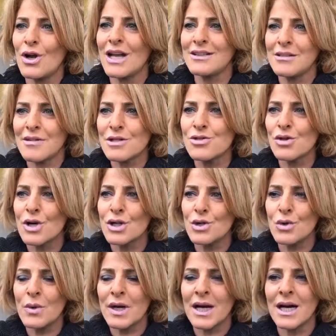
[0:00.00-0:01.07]
l'attivazione di,
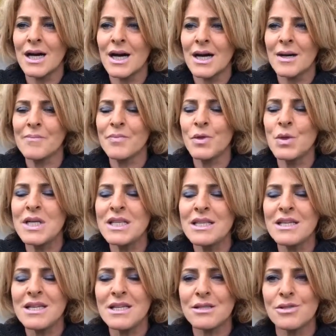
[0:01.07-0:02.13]
una, di un un
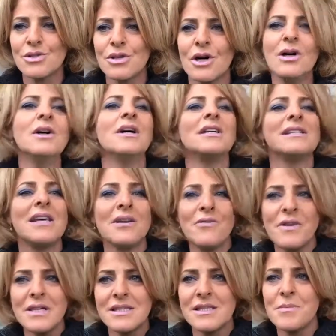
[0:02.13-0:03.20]
indirizzo
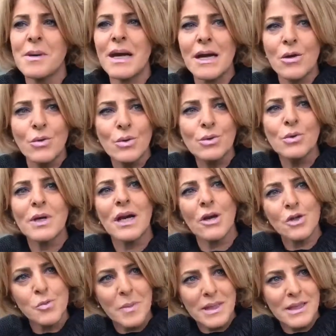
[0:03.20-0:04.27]
servizi per la cultura e
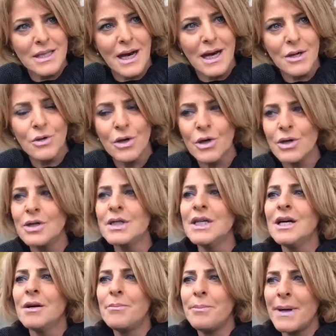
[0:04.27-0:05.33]
lo spettacolo
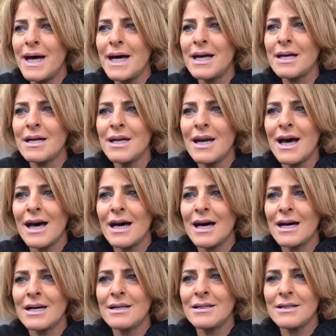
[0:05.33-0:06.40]
per
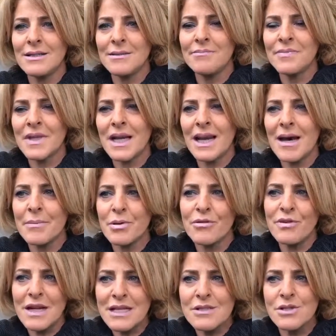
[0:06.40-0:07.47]
la, ehm, la
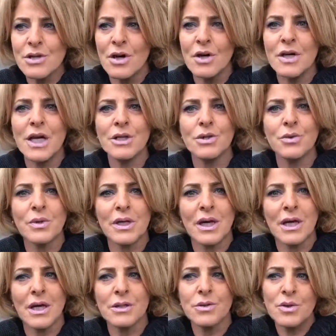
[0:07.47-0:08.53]
profilazione di
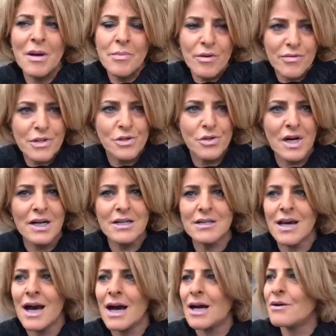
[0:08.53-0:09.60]
una, di una
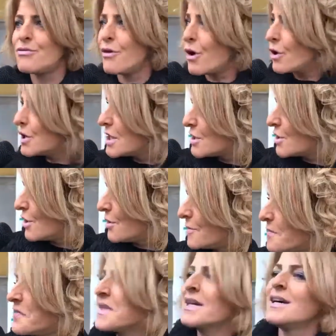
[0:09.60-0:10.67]
professionalità
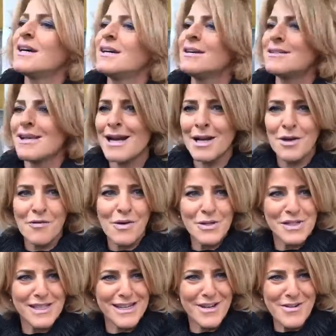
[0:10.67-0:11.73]
fonico eh, saranno
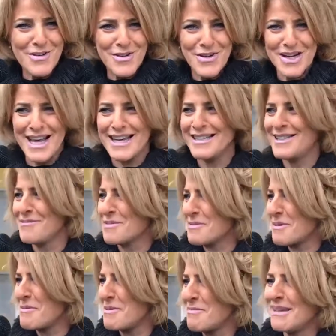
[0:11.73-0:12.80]
vostri concorrenti,
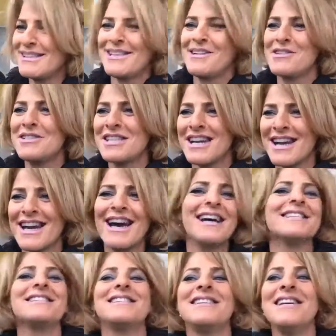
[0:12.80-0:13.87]
probabilmente i nostri
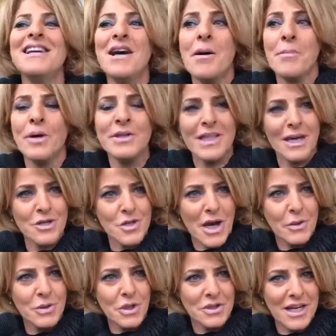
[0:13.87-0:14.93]
ragazzi, montaggio
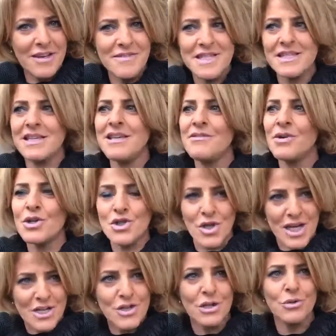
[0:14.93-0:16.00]
audio televisivo,
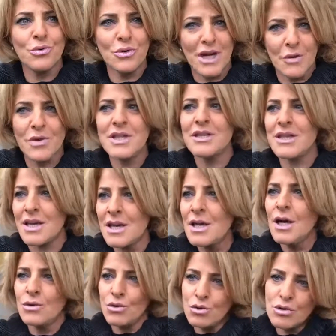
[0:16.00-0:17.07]
sceneggiatura, quindi
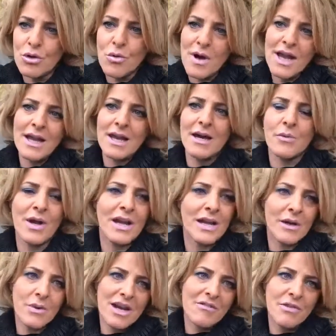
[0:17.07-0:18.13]
tutte
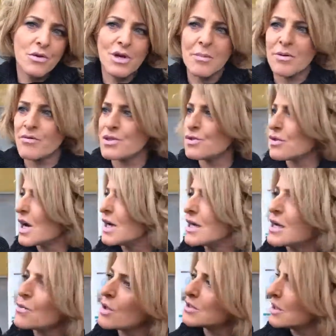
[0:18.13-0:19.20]
quelle figure professionali
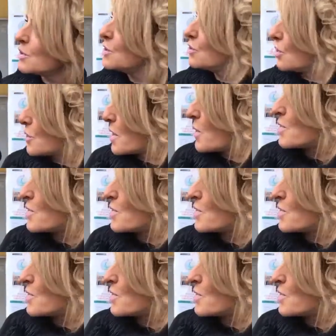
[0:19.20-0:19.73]
che ruotano intorno a